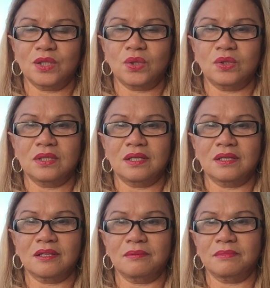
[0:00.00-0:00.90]
rồi ờ,
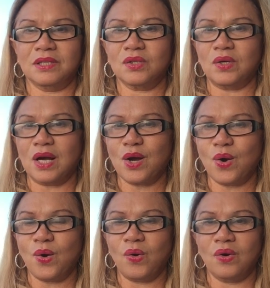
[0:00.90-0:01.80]
những đồ ăn
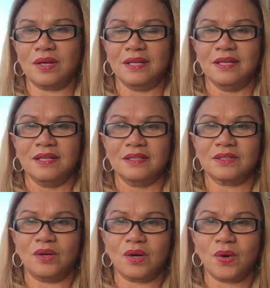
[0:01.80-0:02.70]
khô
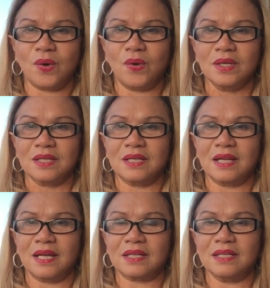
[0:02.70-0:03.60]
những đồ khô với
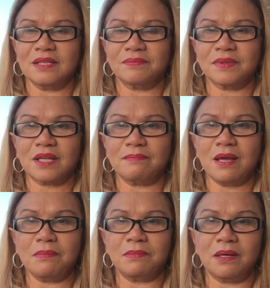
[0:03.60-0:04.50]
lại cái cái
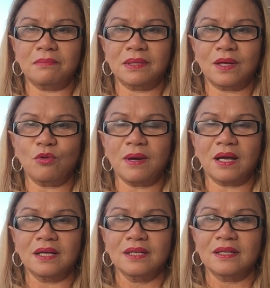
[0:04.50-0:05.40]
bếp mà mình nấu
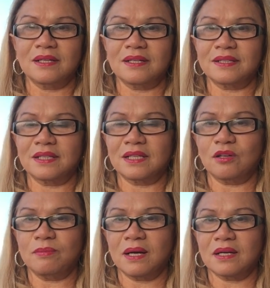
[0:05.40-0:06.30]
bằng ờ,
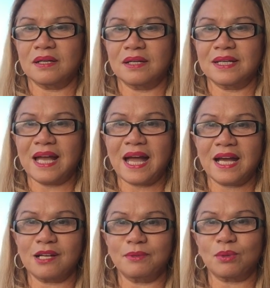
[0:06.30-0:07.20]
nấu bằng ờ,
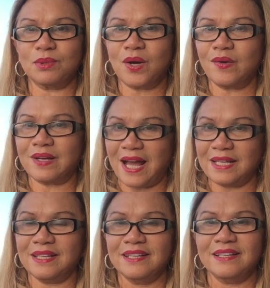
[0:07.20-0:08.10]
ga đó mình cũng có một
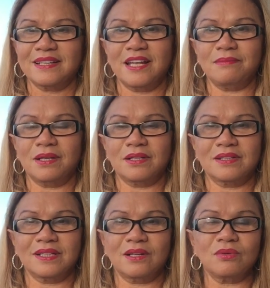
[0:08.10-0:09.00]
cái để mà
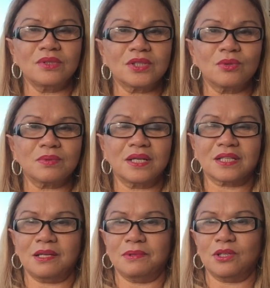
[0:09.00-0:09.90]
nấu nước chút
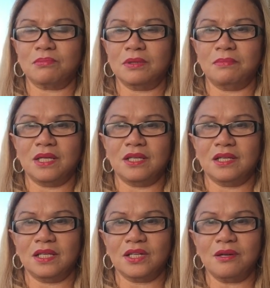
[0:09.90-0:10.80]
thôi kia mình chuẩn bị mì
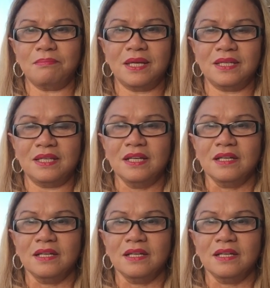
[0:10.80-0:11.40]
những gói mì